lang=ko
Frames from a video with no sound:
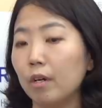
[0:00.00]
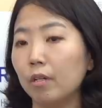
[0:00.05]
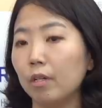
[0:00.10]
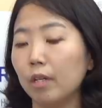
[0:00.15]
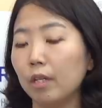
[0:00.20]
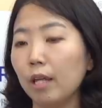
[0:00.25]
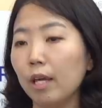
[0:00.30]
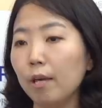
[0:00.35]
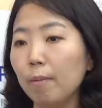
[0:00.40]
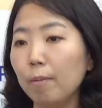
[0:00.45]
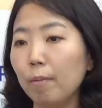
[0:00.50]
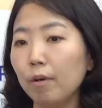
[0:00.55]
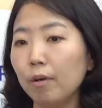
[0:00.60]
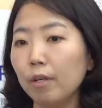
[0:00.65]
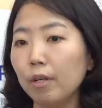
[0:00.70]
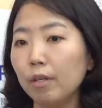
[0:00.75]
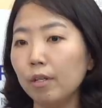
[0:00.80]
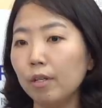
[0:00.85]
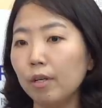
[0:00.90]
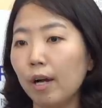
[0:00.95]
근데
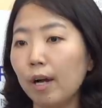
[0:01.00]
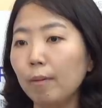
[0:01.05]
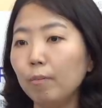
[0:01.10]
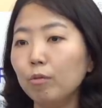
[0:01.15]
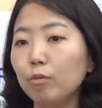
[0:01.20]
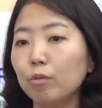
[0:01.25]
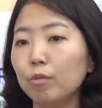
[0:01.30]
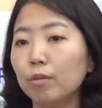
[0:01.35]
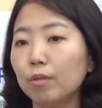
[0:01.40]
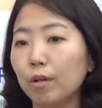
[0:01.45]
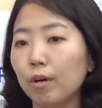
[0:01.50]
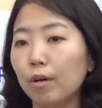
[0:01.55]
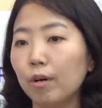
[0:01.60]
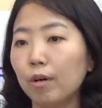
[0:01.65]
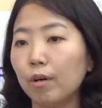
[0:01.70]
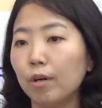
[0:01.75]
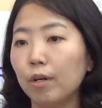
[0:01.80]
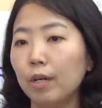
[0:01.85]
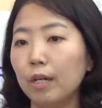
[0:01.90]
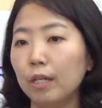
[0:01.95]
테이퍼링을
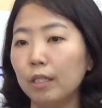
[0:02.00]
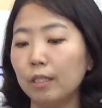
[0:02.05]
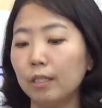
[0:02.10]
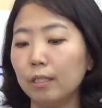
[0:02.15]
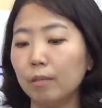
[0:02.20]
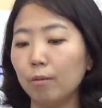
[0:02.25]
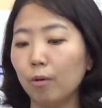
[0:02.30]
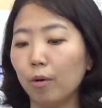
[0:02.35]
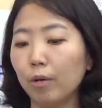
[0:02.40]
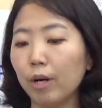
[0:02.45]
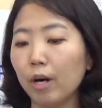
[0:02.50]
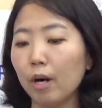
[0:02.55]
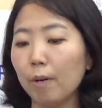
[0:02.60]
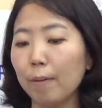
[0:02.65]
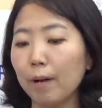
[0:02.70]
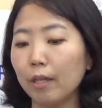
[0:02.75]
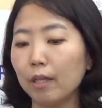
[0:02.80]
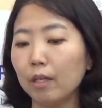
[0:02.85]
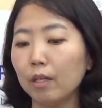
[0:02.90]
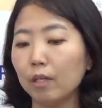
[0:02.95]
함으로써 지금 영향을
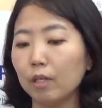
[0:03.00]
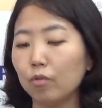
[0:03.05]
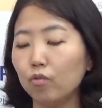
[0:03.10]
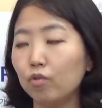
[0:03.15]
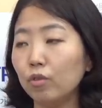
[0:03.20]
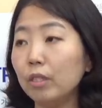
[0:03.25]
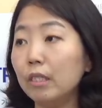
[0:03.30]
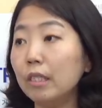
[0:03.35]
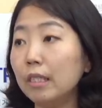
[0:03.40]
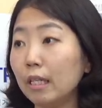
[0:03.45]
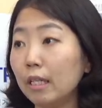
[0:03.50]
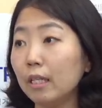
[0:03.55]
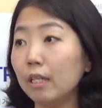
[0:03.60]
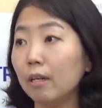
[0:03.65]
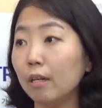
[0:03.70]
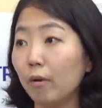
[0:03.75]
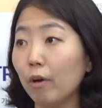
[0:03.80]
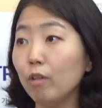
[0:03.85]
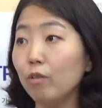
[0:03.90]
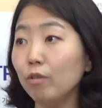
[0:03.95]
받는 게
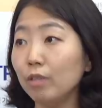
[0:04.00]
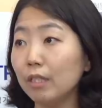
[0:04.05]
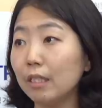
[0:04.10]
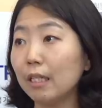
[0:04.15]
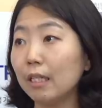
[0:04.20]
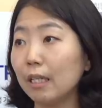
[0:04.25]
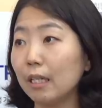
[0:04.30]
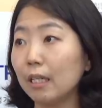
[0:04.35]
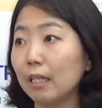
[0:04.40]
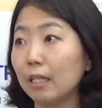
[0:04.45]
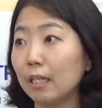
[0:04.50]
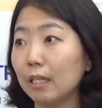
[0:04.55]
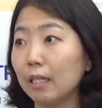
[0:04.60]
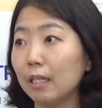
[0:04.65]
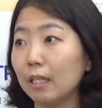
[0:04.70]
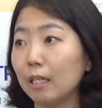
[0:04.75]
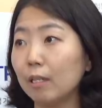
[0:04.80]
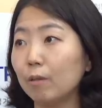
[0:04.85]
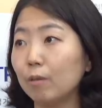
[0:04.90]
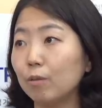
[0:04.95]
주식시장이랑
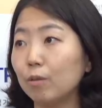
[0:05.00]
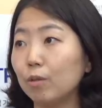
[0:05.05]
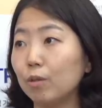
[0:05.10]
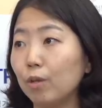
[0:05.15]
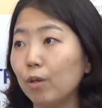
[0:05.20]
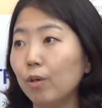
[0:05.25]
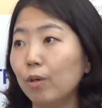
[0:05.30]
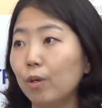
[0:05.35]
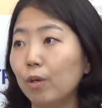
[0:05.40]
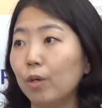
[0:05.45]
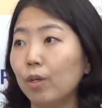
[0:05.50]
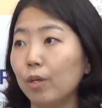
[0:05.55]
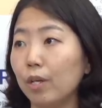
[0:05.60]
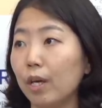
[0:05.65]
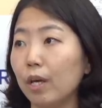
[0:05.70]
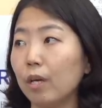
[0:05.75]
환율시장이거든요. 네.